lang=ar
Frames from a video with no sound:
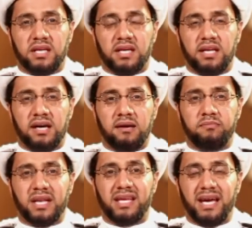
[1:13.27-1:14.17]
إلى
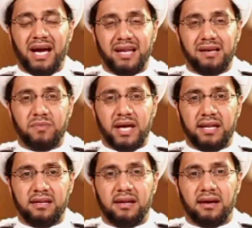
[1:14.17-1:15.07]
من يعلم
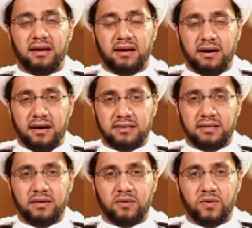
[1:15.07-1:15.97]
أن
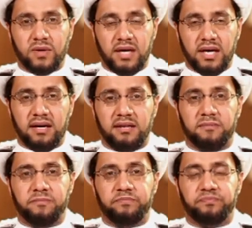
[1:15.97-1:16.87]
قراءة القرآن